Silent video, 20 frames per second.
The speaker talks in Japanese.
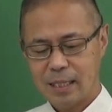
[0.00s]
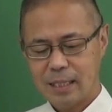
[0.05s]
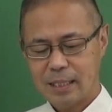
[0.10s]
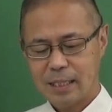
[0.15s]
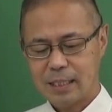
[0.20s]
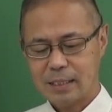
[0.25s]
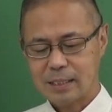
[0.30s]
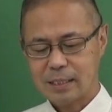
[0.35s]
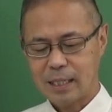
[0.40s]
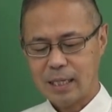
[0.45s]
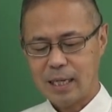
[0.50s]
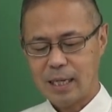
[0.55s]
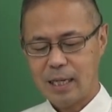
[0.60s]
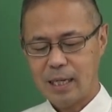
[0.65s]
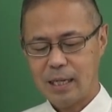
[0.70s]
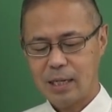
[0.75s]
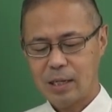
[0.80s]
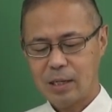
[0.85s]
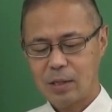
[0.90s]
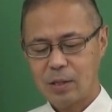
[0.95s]
ですか
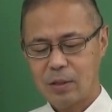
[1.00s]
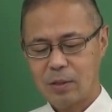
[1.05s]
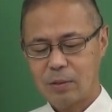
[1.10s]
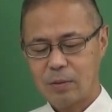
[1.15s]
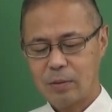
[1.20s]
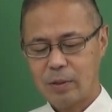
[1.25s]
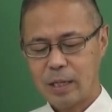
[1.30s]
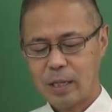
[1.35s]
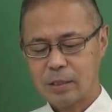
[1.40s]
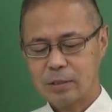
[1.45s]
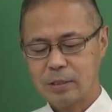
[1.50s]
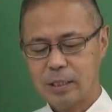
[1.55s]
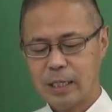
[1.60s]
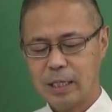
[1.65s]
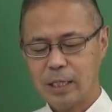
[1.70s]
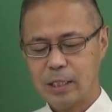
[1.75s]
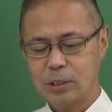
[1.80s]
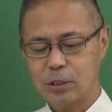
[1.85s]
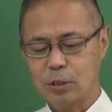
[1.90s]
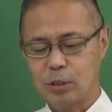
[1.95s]
らごひゃくな
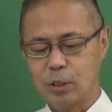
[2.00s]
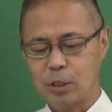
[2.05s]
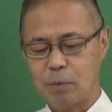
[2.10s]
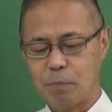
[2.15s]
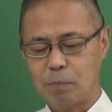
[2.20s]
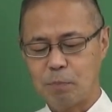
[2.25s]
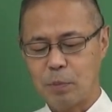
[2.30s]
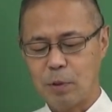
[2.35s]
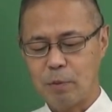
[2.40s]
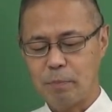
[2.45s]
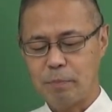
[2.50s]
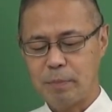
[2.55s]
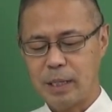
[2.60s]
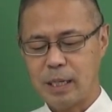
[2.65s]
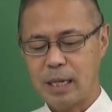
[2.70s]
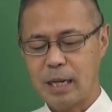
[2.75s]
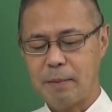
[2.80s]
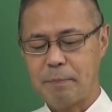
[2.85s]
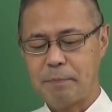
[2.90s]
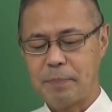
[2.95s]
なじゅういっぽんめ
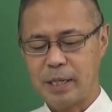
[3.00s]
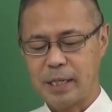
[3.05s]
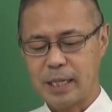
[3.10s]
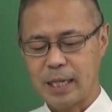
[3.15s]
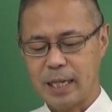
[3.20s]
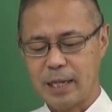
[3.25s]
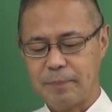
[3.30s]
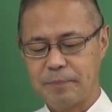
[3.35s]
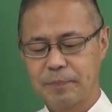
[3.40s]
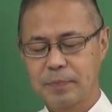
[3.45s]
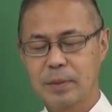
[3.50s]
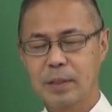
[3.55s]
がペケ。